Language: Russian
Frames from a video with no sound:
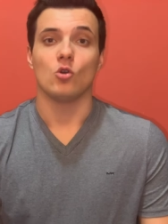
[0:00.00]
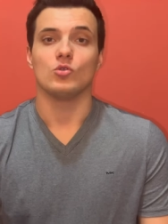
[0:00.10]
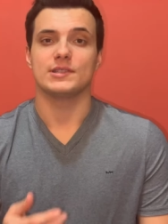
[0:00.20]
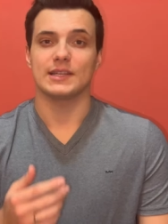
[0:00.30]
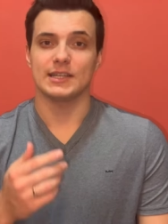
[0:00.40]

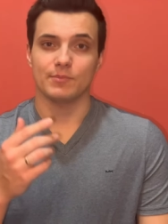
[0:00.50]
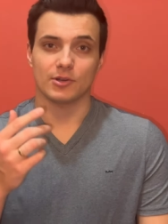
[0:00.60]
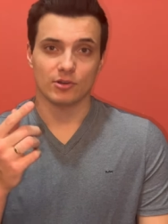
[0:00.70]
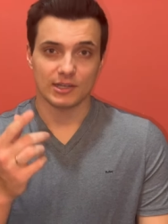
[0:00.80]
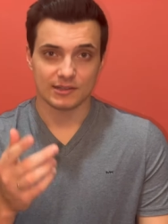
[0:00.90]
узнает
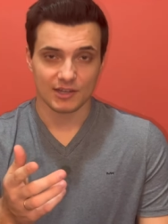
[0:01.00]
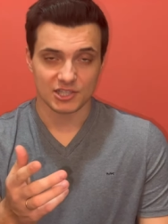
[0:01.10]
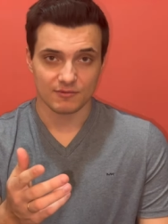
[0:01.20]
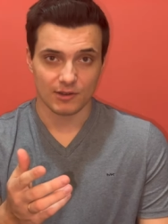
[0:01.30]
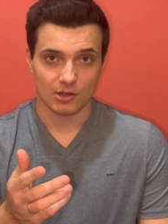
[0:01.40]
пароль от
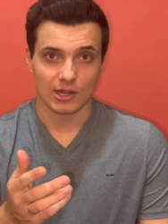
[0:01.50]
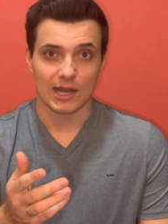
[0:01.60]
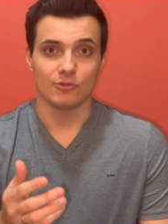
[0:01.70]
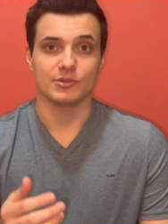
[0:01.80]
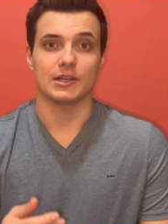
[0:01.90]
вашего
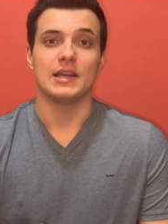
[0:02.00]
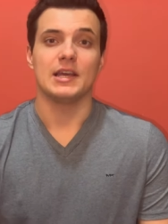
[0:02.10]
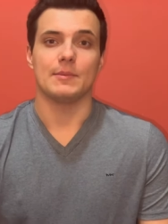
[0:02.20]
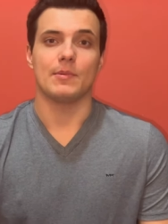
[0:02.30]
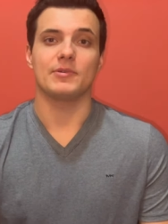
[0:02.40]
аккаунта
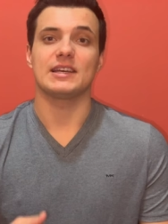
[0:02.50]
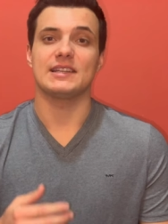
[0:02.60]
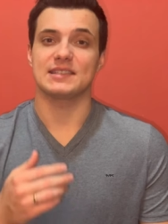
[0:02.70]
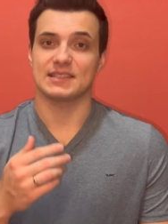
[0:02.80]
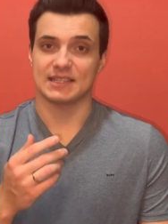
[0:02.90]
и
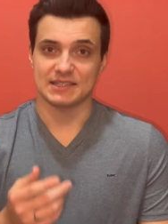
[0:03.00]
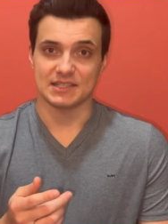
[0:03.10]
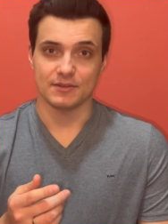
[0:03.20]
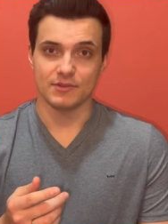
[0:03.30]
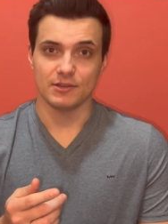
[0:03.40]
попытается
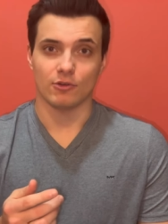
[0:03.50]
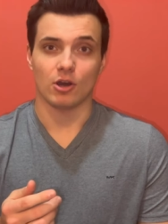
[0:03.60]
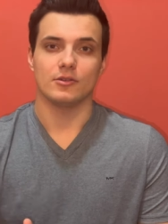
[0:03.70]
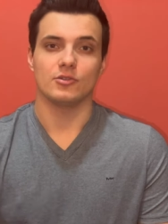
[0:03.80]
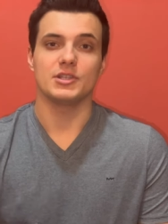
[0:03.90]
зайти в него,
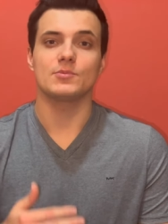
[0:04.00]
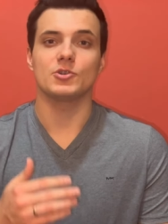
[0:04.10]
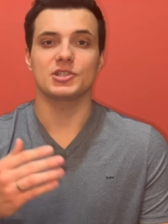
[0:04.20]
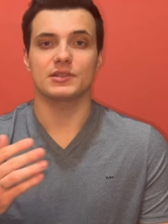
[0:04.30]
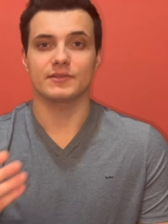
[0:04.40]
он не
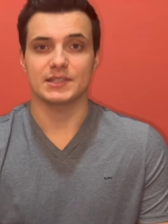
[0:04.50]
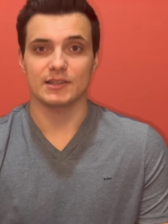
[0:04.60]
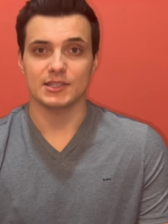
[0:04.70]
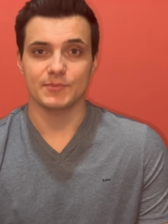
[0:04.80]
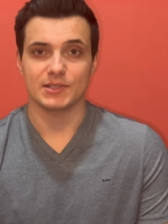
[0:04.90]
сможет этого
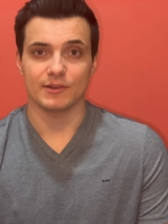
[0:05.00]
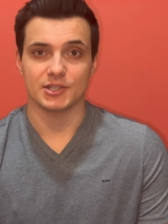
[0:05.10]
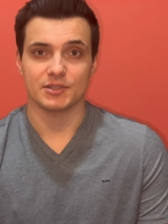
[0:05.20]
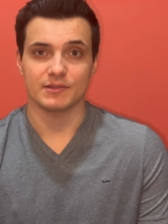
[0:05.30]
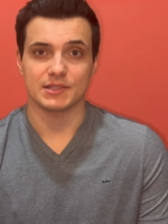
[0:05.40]
сделать без
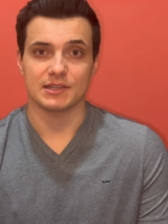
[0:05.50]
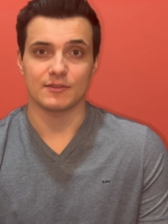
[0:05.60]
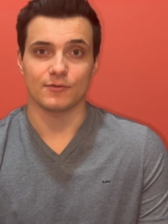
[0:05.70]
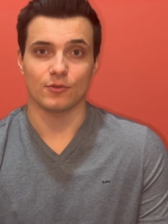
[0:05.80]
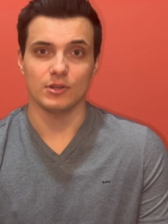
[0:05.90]
вашего
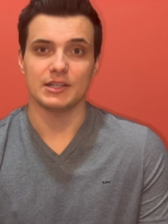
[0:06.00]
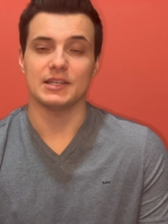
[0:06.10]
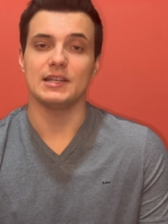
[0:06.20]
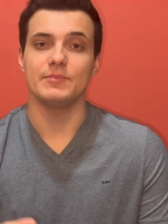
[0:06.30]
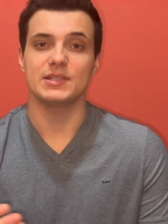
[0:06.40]
телефона
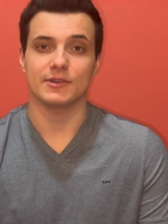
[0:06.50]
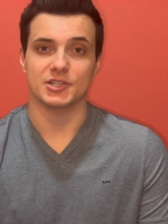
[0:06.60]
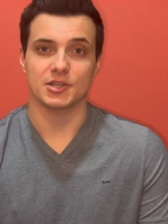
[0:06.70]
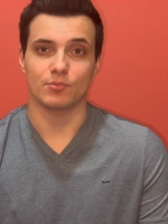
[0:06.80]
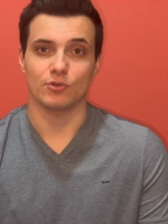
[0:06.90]
или без
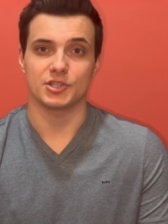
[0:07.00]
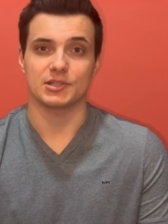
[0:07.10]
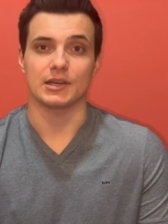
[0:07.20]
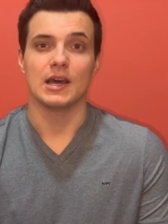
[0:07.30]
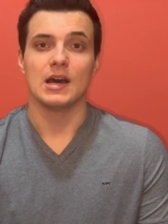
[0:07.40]
вашей почты,